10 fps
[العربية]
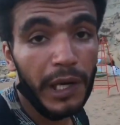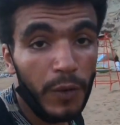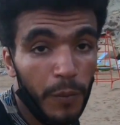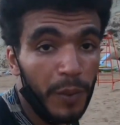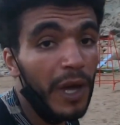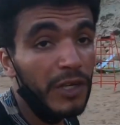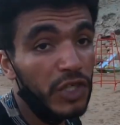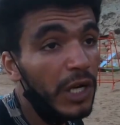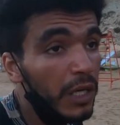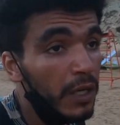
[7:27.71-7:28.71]
يكريو
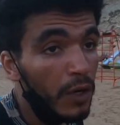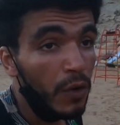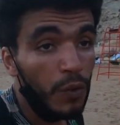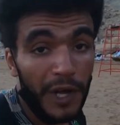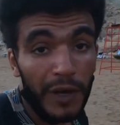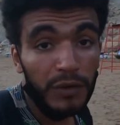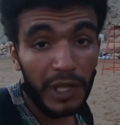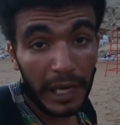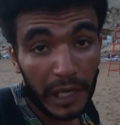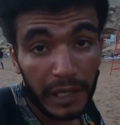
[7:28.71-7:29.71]
بلانشا ونعاود
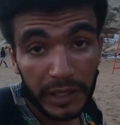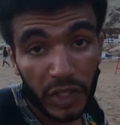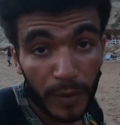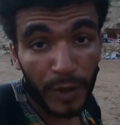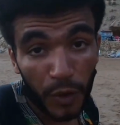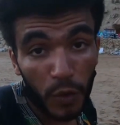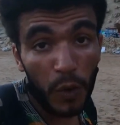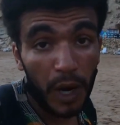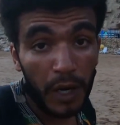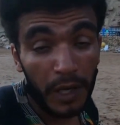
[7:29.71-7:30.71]
ناكد الثمن
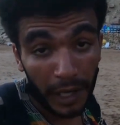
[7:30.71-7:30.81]
هو